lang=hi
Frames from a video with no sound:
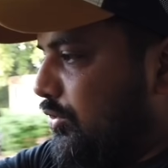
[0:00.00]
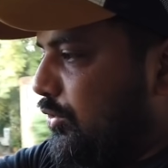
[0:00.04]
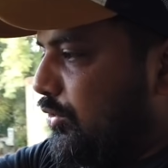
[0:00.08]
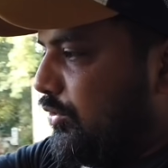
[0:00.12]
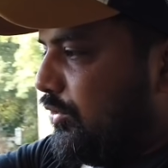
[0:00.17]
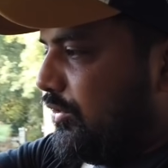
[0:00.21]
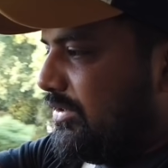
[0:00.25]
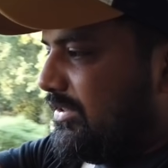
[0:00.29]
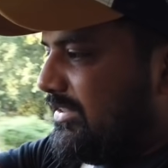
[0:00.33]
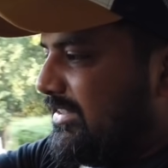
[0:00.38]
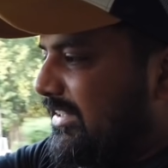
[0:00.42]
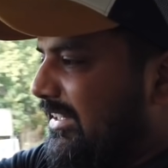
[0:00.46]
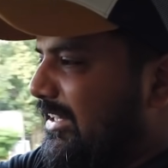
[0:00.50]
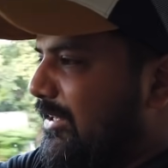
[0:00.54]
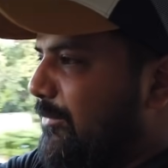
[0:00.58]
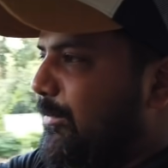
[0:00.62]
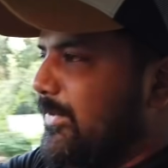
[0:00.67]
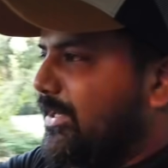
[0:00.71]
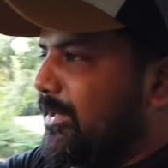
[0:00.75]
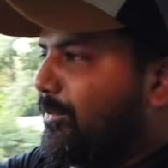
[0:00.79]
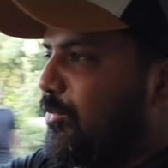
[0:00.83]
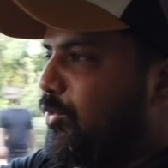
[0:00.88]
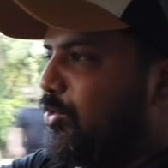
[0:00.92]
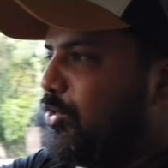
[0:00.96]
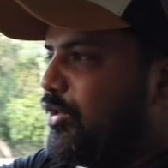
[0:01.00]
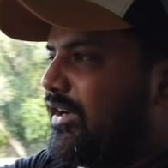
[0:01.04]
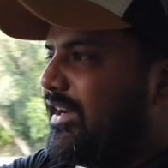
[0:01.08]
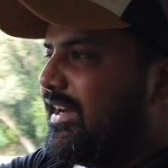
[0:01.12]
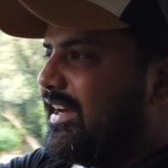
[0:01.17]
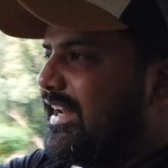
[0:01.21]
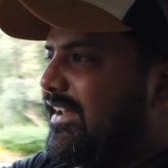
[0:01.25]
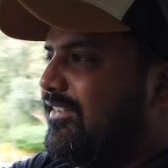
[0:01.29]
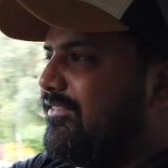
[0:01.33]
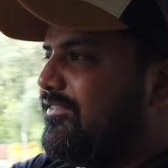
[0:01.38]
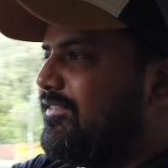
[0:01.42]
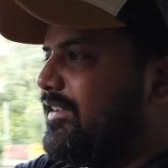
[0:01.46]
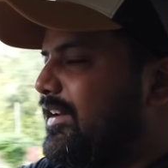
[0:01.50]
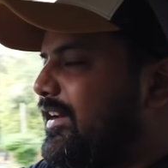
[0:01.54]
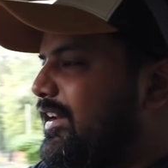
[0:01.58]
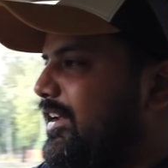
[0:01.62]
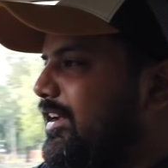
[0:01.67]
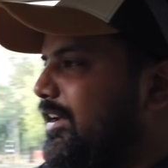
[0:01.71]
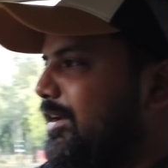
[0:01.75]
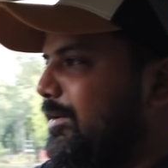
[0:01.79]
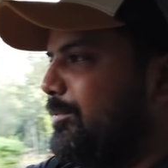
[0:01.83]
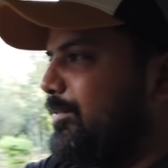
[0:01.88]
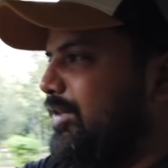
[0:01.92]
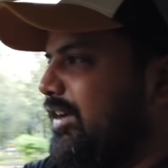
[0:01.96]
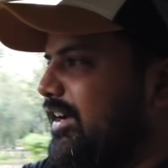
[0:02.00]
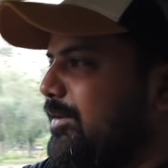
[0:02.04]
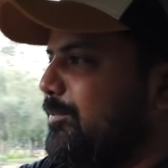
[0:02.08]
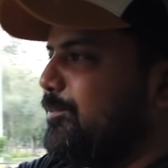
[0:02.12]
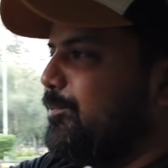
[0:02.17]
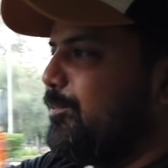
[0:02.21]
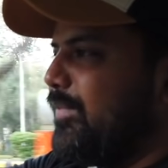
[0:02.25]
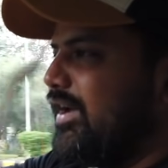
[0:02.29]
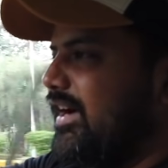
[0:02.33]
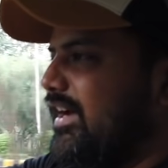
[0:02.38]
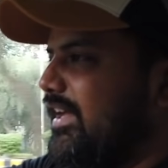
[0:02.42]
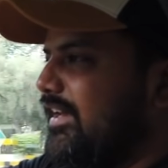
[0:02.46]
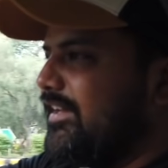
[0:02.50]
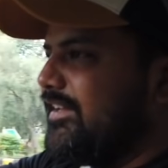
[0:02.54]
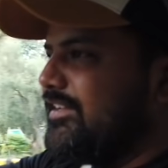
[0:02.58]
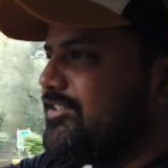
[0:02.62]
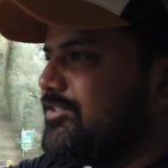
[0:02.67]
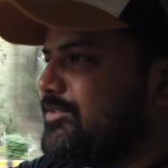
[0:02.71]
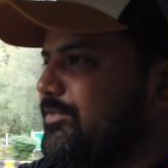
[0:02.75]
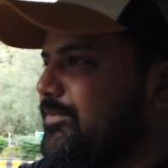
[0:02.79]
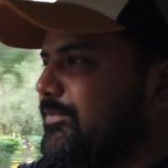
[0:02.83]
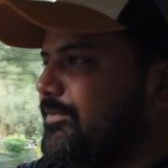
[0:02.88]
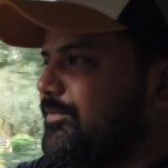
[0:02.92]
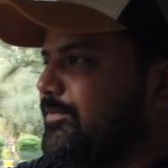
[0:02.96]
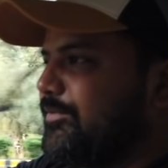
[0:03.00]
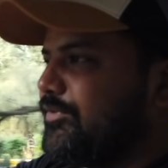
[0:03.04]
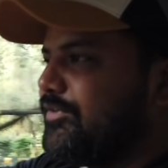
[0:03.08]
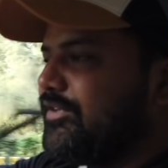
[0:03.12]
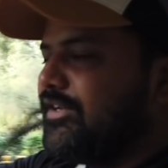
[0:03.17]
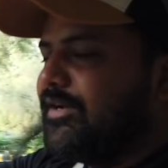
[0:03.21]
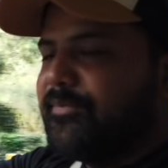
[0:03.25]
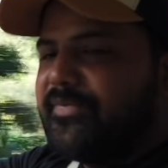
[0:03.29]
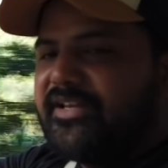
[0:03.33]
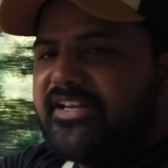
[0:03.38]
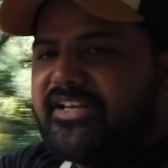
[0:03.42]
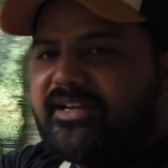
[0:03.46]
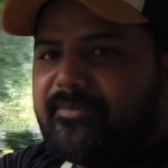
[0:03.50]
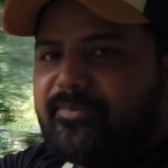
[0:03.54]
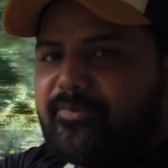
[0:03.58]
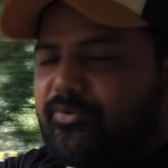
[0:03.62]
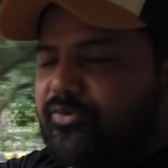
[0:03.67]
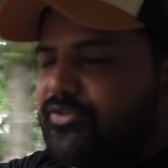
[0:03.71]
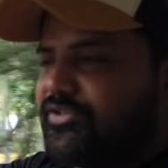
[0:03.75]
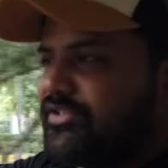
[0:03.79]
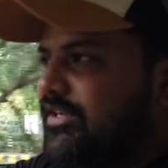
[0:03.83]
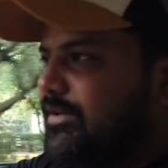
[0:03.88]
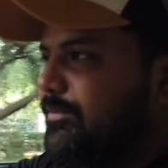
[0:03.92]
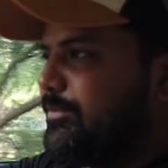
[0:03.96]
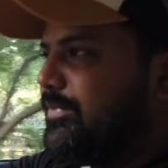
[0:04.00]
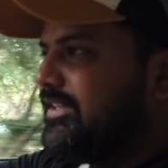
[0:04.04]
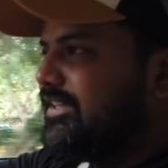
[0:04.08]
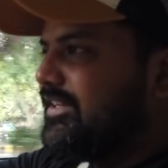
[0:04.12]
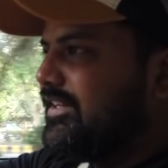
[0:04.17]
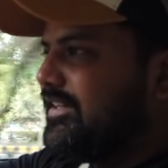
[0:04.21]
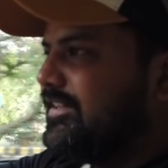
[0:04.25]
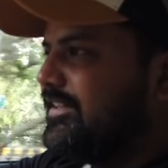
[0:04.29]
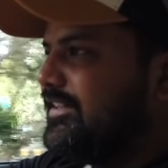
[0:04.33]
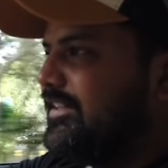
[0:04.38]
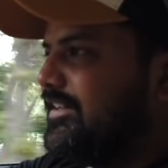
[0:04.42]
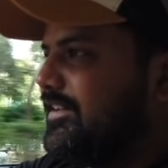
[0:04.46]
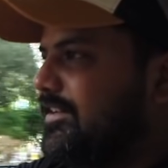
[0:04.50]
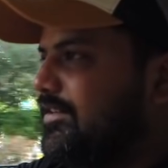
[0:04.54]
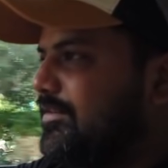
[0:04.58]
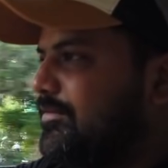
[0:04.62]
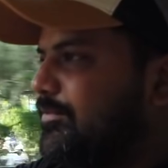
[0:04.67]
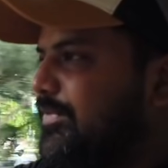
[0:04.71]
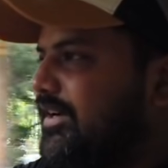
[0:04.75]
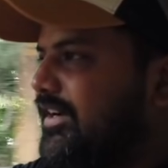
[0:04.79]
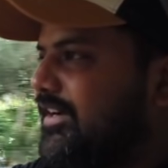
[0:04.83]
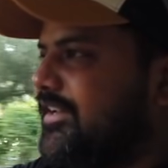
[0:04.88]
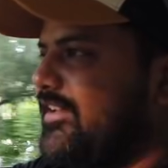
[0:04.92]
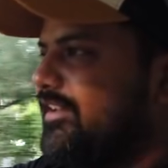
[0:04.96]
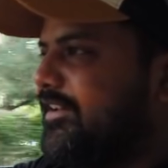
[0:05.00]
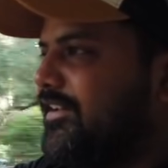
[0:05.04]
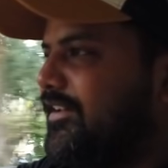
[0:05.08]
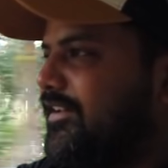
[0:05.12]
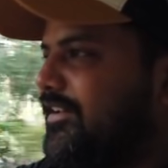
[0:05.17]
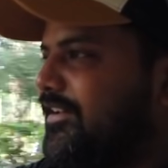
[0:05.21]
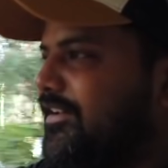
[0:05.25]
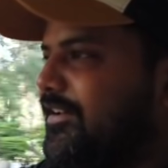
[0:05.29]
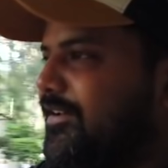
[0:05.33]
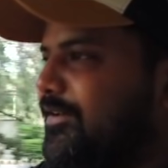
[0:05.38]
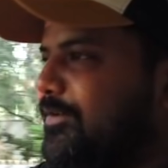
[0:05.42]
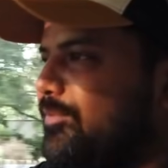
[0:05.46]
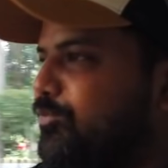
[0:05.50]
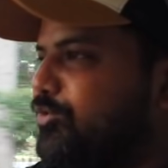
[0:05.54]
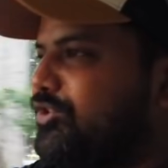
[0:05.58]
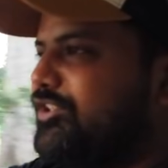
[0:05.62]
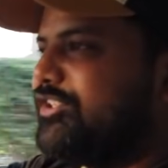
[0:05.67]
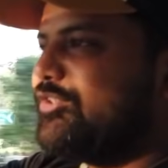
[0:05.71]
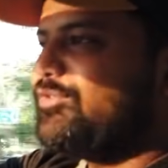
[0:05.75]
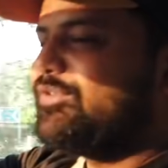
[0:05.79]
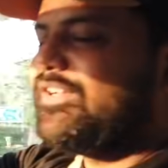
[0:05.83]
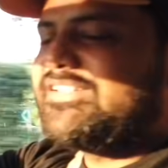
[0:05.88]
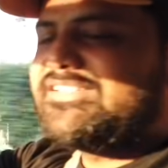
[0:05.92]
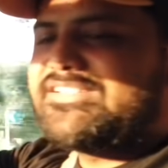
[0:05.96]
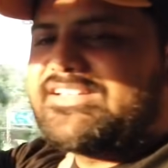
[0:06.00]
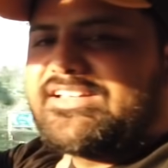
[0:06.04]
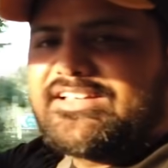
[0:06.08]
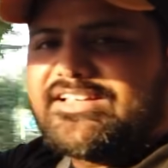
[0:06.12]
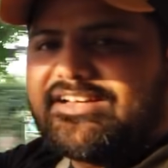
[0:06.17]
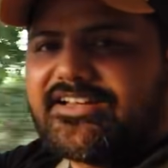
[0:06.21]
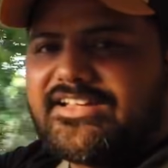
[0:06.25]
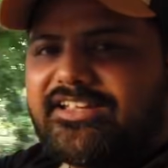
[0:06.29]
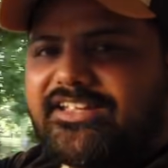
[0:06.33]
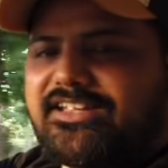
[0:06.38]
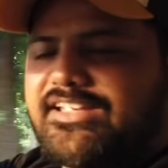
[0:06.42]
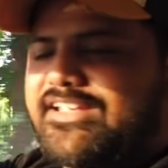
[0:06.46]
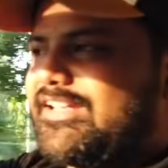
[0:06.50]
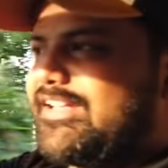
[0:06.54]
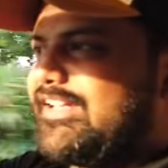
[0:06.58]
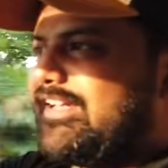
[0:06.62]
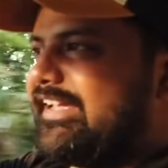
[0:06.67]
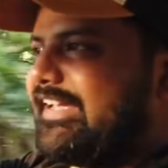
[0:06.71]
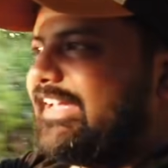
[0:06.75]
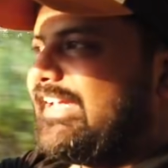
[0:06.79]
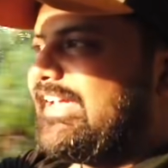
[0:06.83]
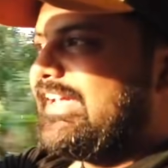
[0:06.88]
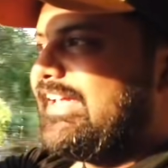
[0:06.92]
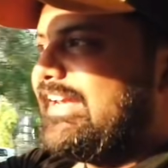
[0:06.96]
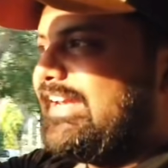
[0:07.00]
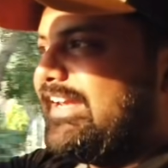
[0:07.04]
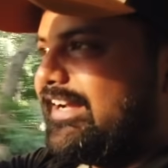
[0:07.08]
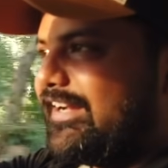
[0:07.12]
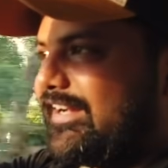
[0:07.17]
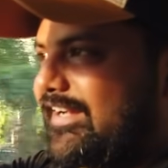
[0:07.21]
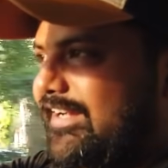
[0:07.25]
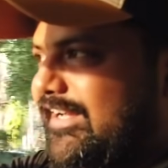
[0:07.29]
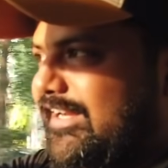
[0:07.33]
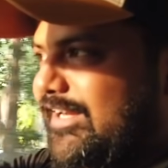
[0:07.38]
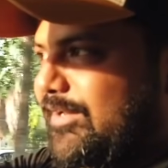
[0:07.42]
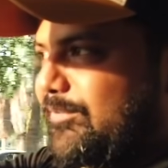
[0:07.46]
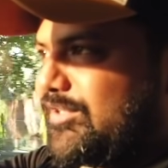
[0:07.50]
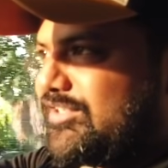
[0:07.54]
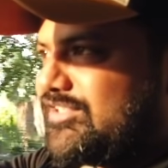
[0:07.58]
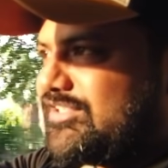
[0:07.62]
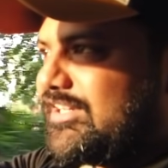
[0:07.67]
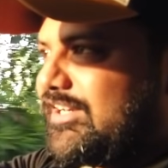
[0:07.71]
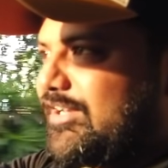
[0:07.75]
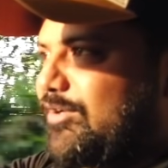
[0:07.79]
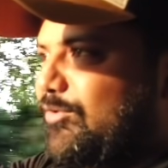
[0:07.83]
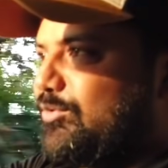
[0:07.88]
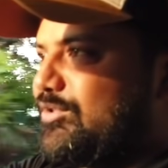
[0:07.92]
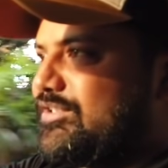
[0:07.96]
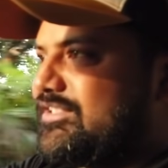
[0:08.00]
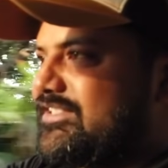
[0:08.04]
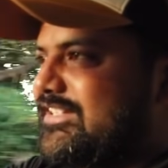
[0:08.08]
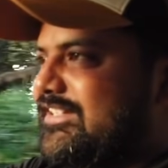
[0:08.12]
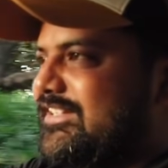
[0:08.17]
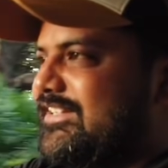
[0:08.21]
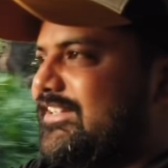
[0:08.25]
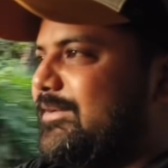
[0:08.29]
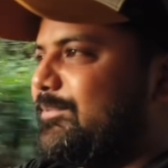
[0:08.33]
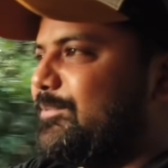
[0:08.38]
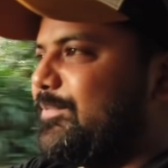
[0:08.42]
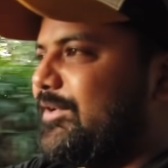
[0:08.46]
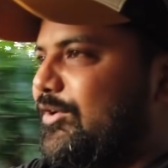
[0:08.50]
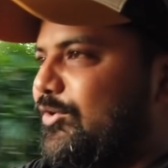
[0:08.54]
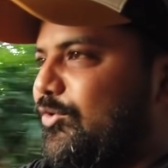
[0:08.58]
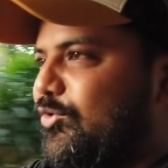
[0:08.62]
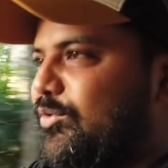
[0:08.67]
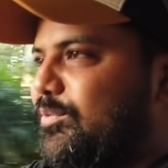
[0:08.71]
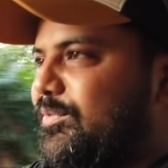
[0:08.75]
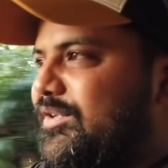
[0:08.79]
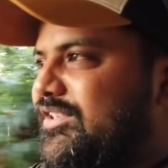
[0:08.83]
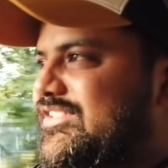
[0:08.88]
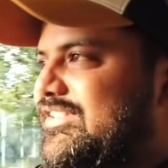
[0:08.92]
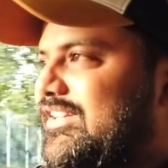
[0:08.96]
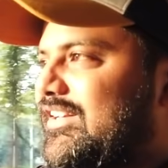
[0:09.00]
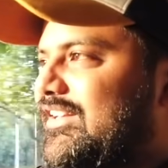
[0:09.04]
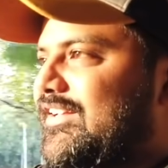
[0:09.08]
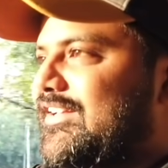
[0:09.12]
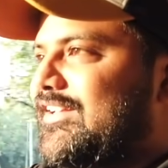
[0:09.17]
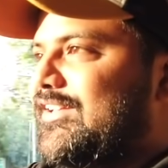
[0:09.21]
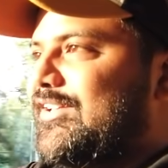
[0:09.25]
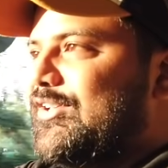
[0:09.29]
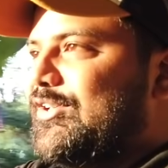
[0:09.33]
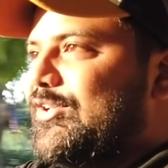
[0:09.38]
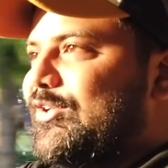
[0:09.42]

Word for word: तो सिटी में हम लोग ड्राइव कर रहे हैं बाई माइलेज का मैंने आपको इसका बता दिया बाकी मुझे तो ऐसा लग रहा है कि इलेक्ट्रिक में चलाऊं इसे या पेट्रोल में चले